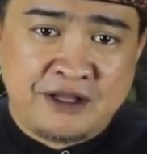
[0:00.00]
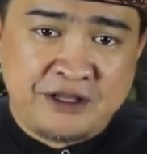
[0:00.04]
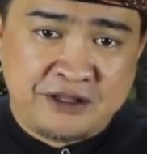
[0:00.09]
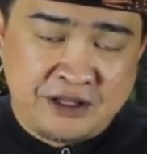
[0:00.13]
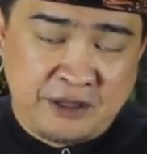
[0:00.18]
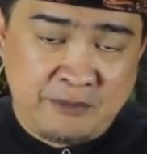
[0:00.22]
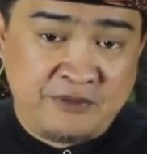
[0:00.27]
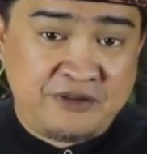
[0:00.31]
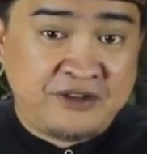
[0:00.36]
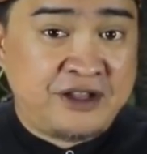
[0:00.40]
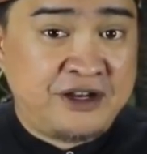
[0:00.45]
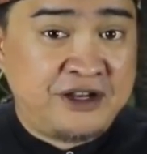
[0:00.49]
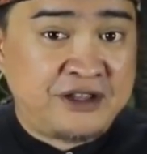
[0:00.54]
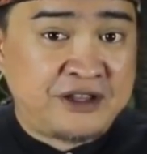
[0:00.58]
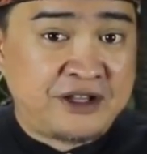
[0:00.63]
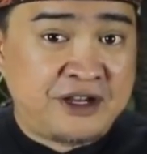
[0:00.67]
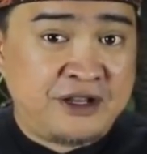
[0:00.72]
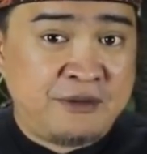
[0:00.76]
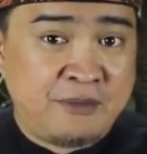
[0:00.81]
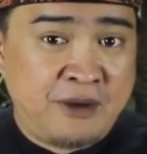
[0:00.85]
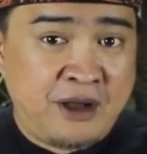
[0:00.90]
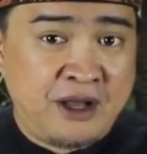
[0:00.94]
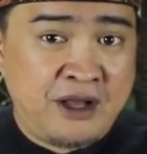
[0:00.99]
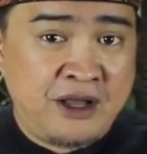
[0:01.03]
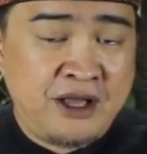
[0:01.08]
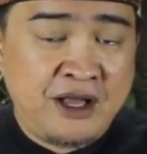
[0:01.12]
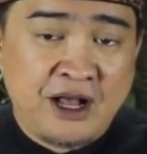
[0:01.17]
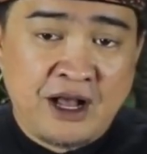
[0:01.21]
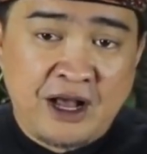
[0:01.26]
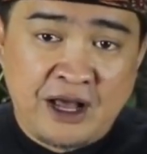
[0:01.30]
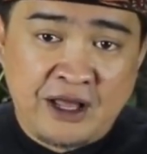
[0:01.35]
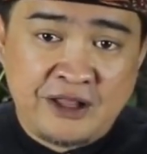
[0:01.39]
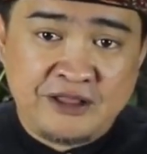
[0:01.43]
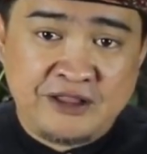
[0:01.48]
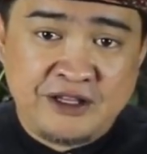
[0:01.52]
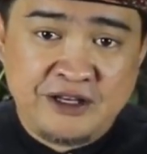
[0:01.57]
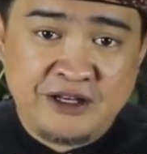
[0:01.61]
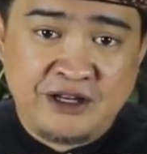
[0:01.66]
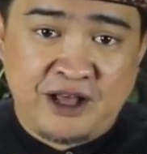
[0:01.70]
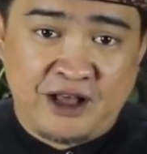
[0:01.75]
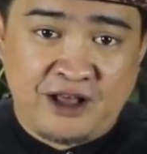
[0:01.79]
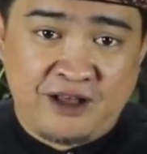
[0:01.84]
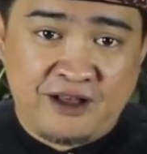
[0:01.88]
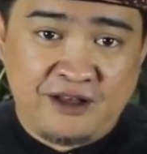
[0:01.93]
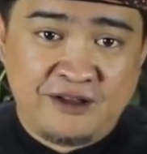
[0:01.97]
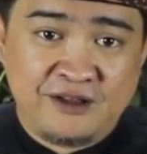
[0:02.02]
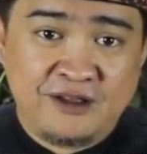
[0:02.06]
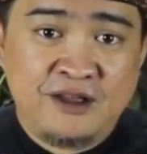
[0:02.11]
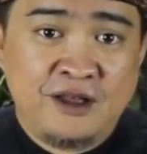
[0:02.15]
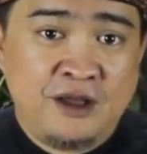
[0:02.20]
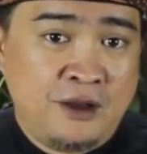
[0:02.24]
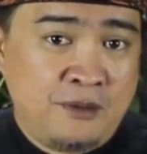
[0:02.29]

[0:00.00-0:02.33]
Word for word: kita bisa diterima? Kan tidak.